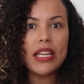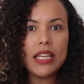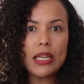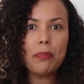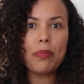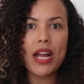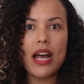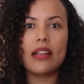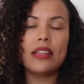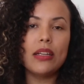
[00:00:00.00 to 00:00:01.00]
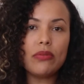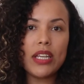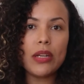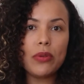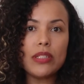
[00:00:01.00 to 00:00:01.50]
e para não
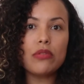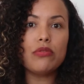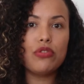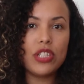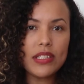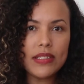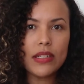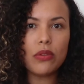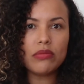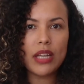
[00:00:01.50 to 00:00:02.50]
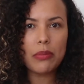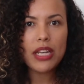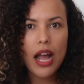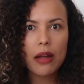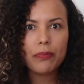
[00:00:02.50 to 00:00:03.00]
terem o risco de se
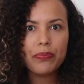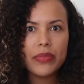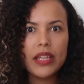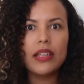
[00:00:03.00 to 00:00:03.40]
contaminar.